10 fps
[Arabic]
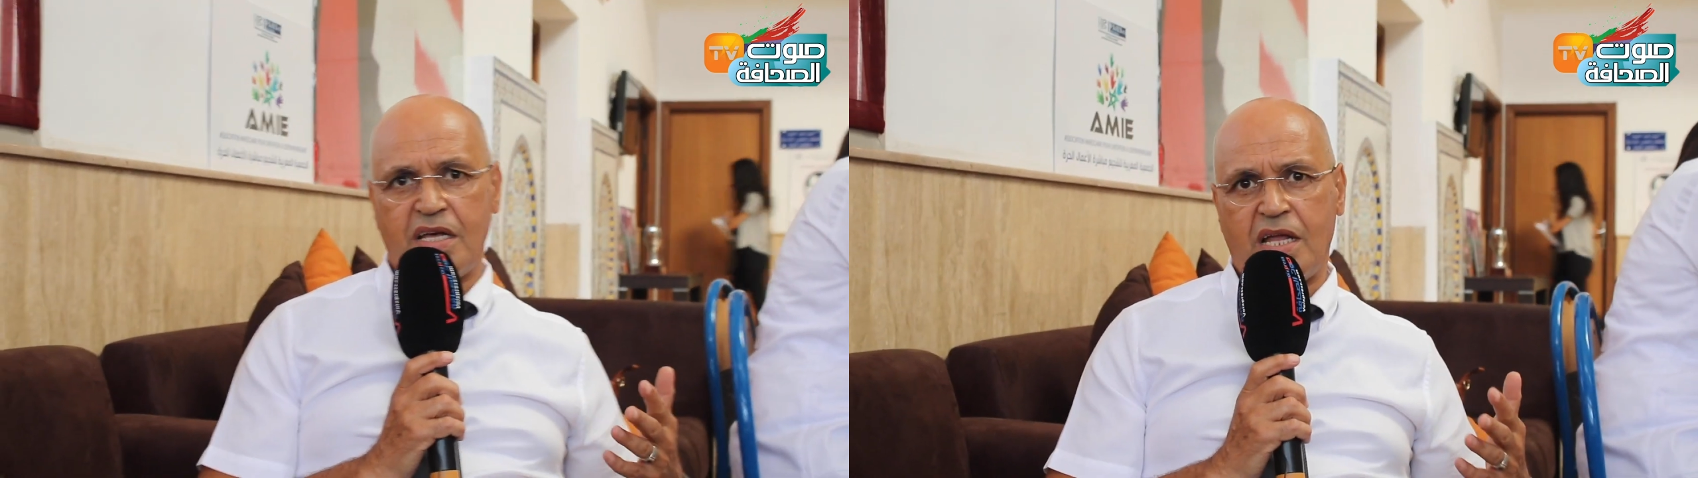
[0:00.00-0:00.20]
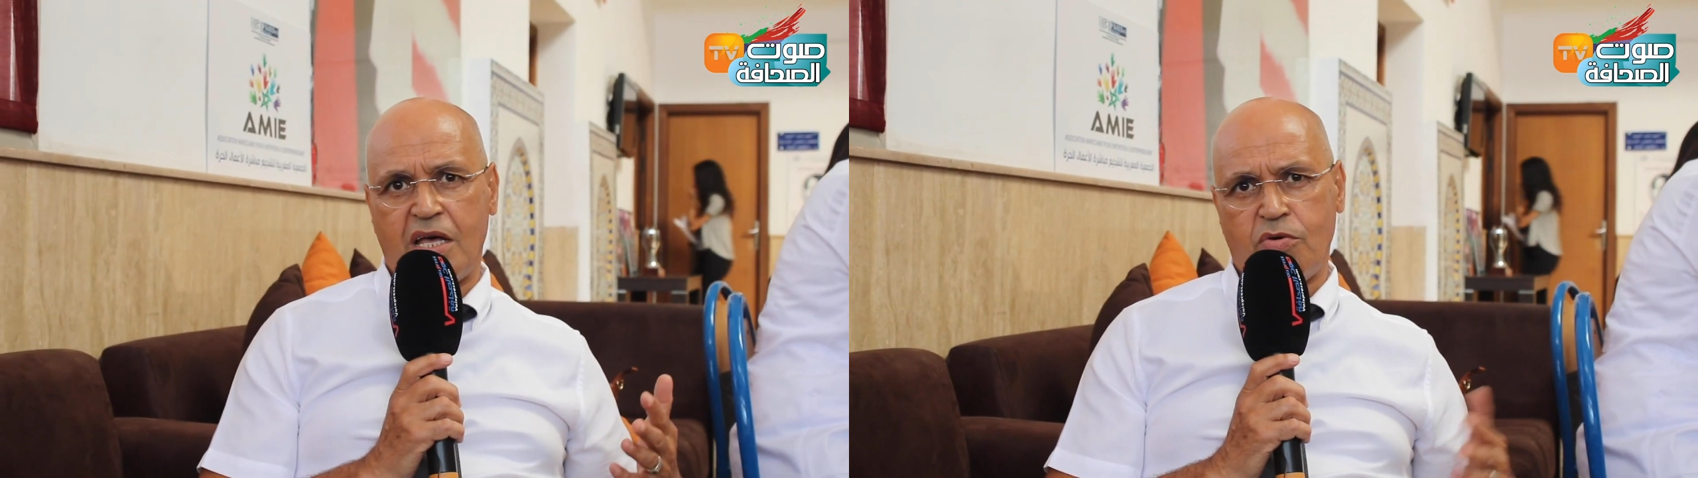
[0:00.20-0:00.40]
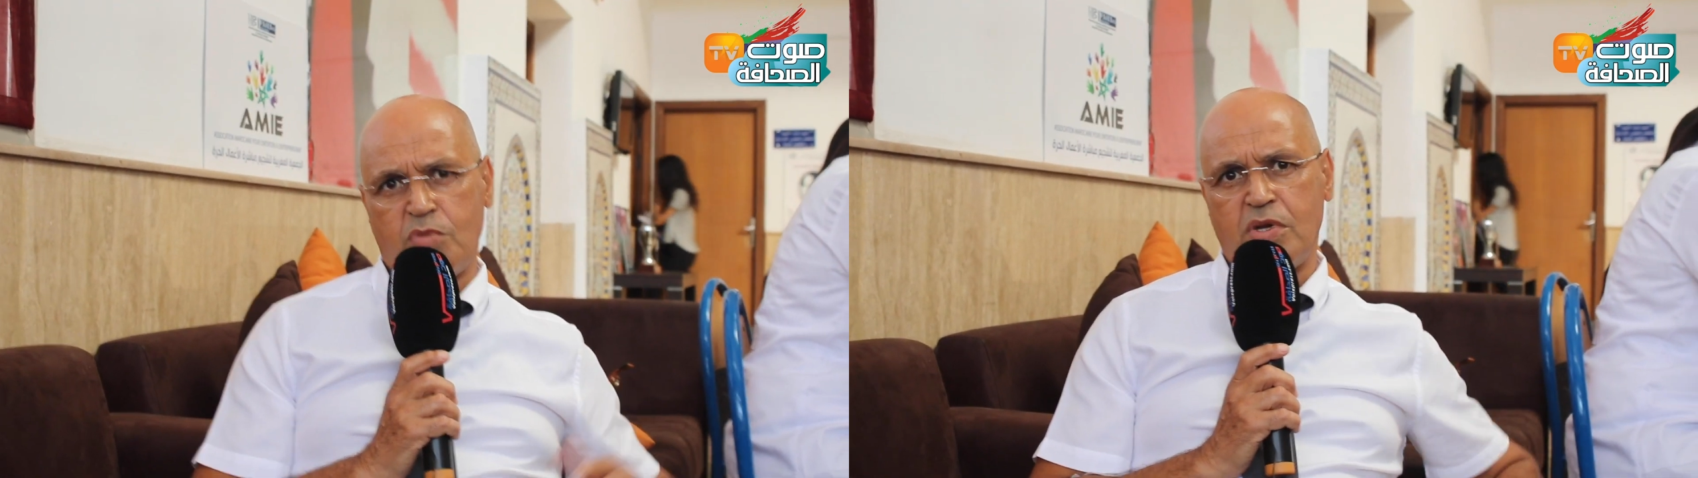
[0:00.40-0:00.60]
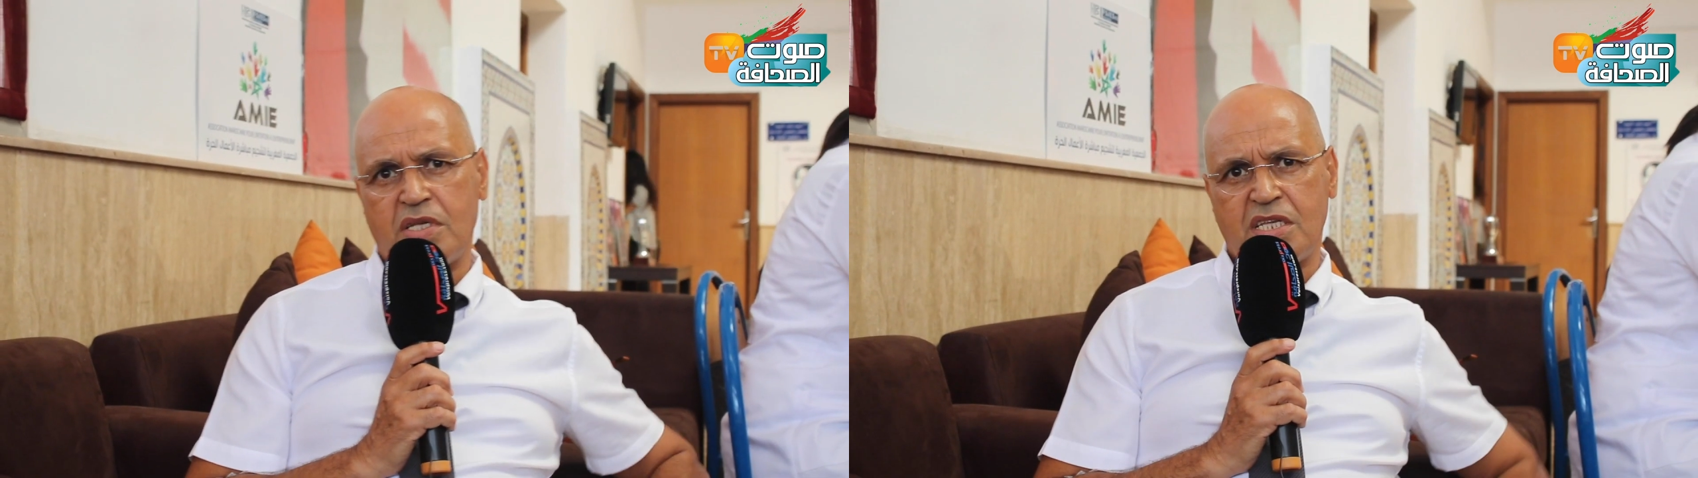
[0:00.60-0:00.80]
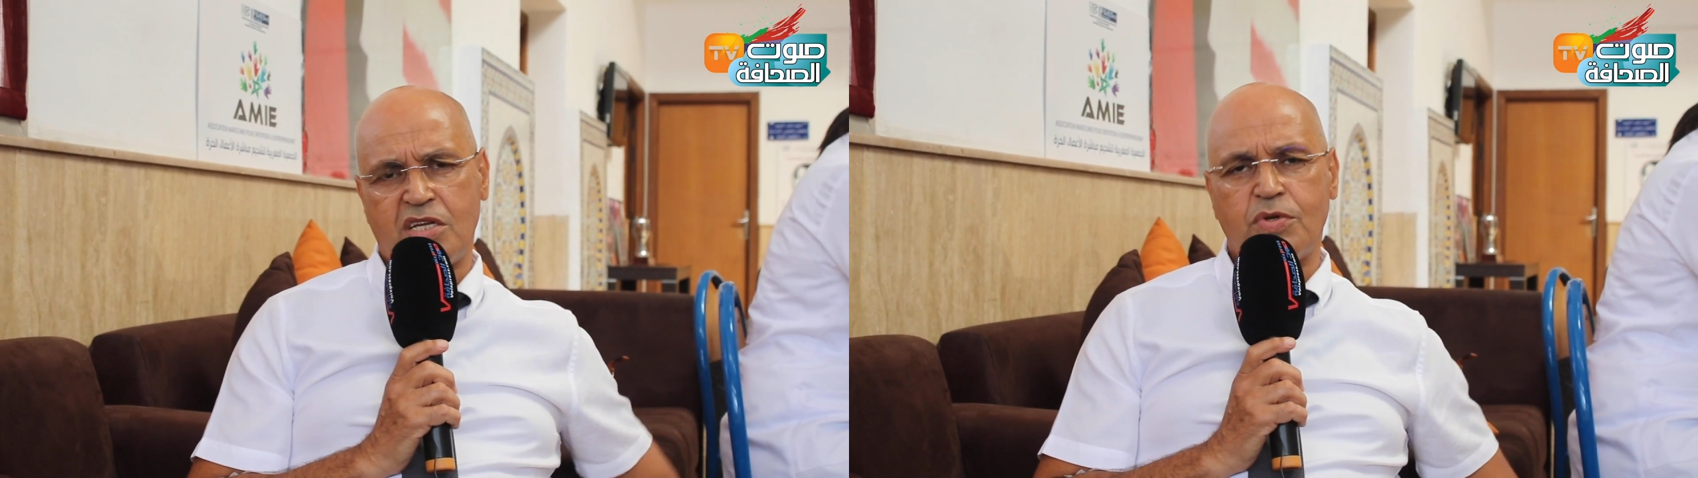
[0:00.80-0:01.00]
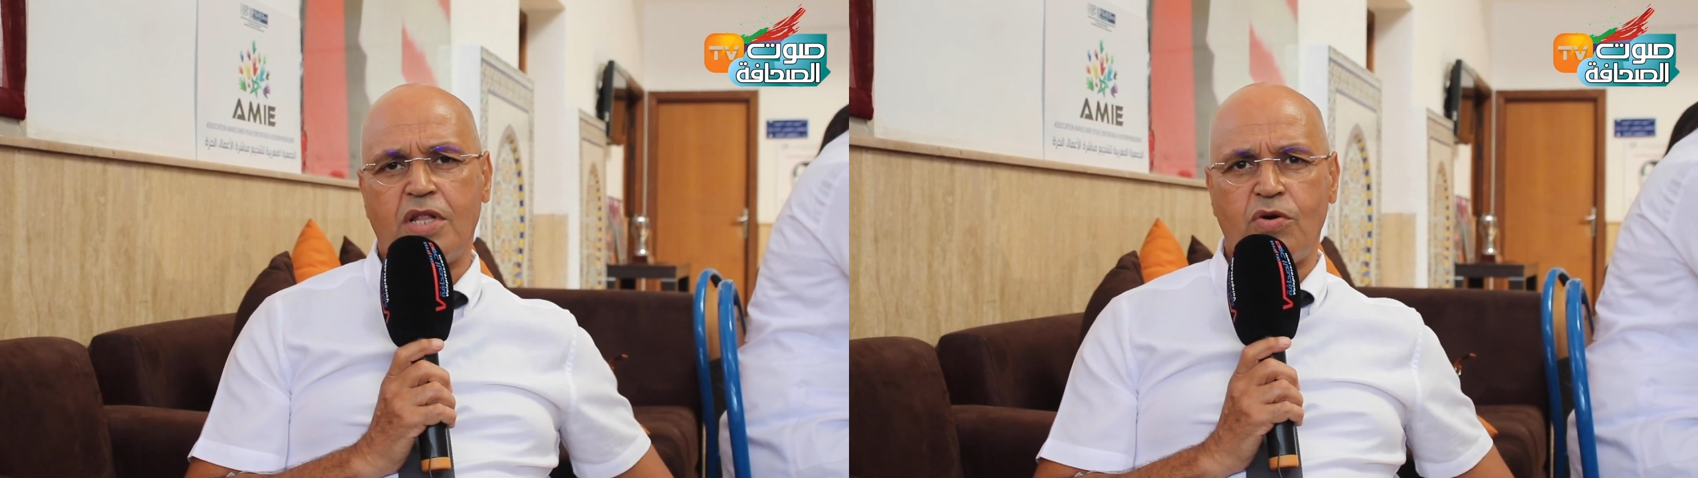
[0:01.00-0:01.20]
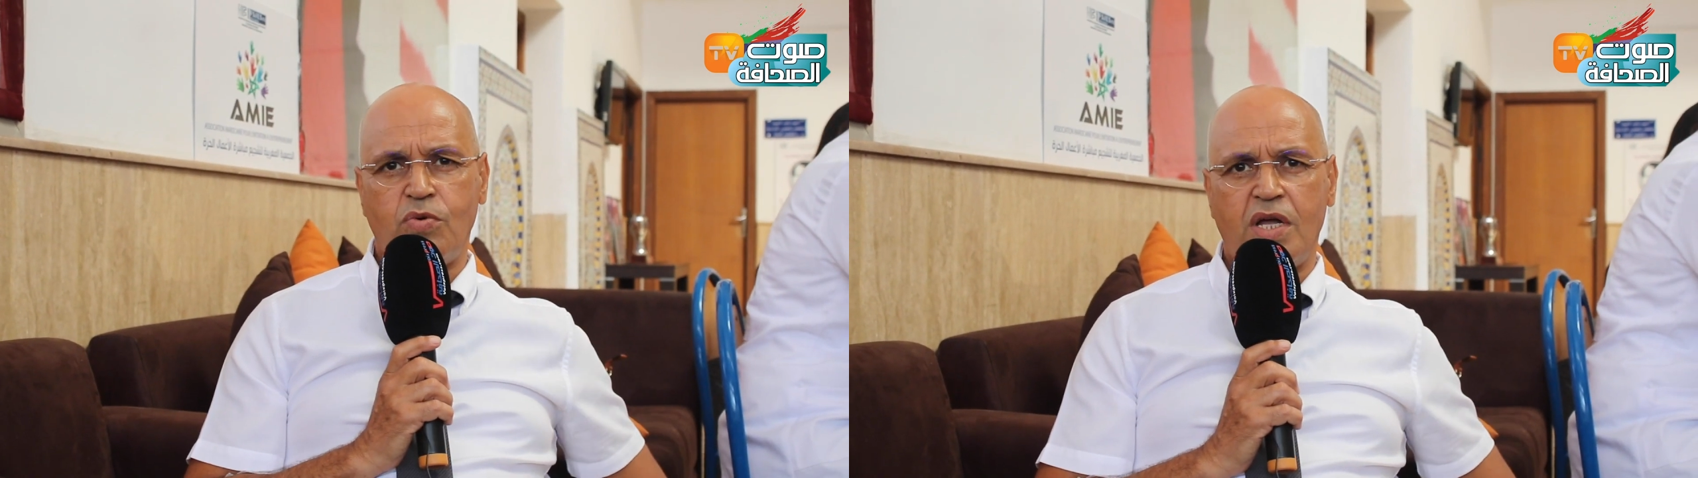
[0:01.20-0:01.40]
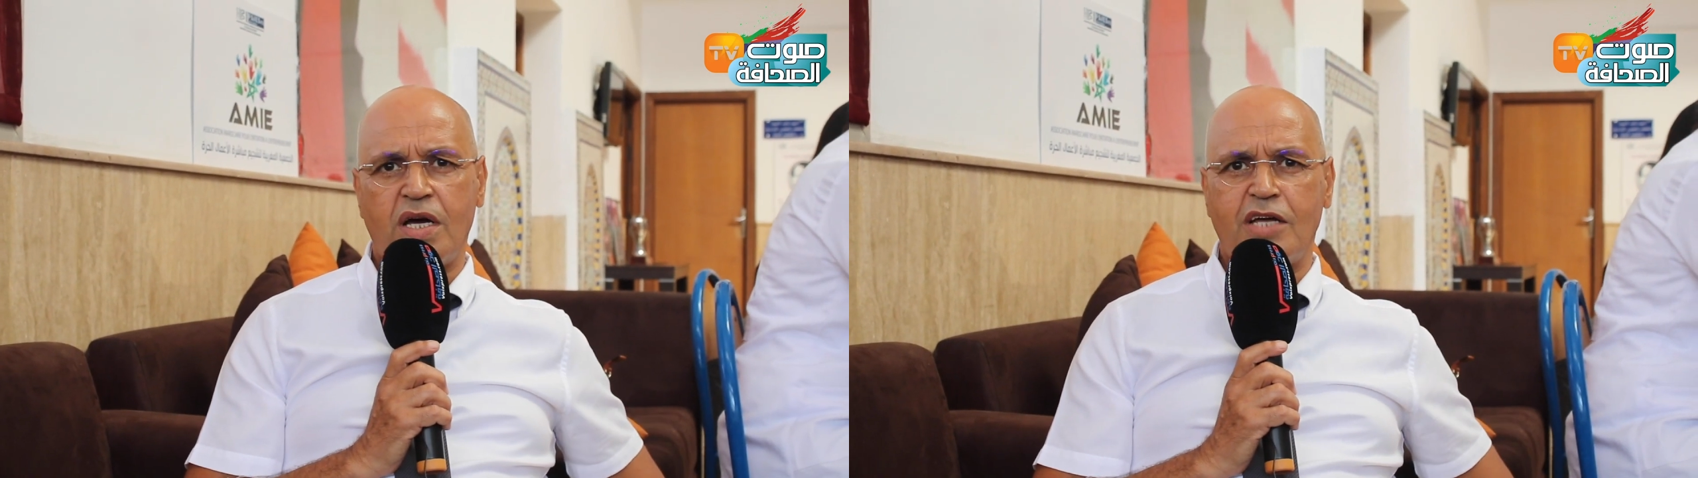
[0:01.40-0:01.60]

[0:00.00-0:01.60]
العوام السنوات الاولى